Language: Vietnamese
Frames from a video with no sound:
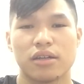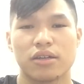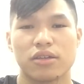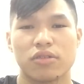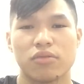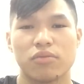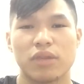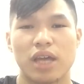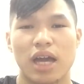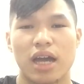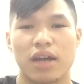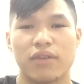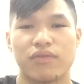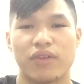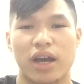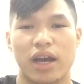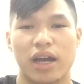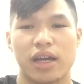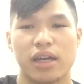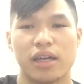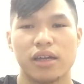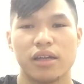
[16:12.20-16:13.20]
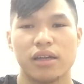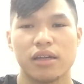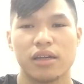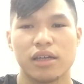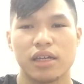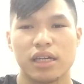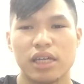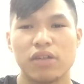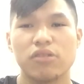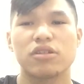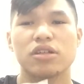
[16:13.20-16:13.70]
chúng ta phải
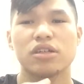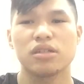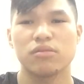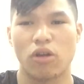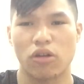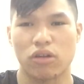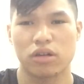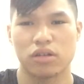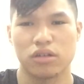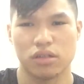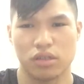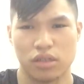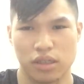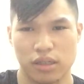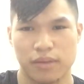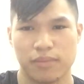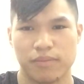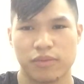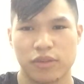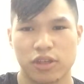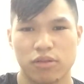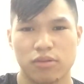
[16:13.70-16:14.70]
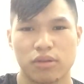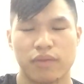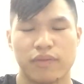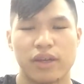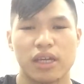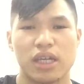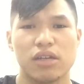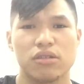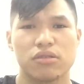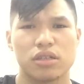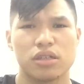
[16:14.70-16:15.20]
yêu thương mọi người, chúng ta
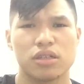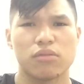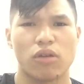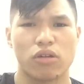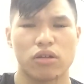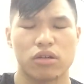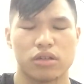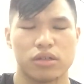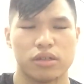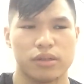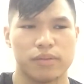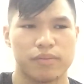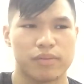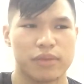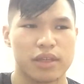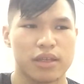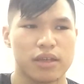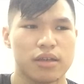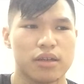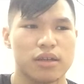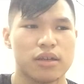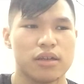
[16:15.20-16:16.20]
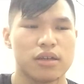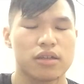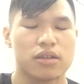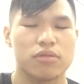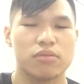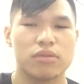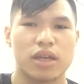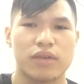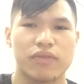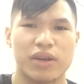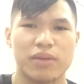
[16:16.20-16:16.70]
phải yêu thương mọi người,
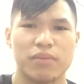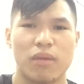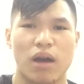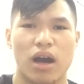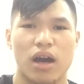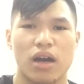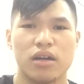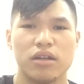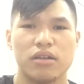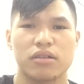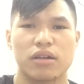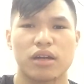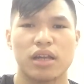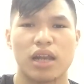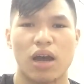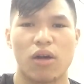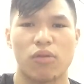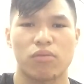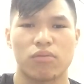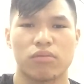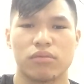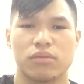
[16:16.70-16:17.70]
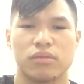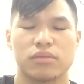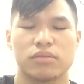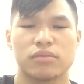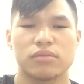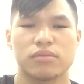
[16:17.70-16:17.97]
chúng ta phải mở được cái lòng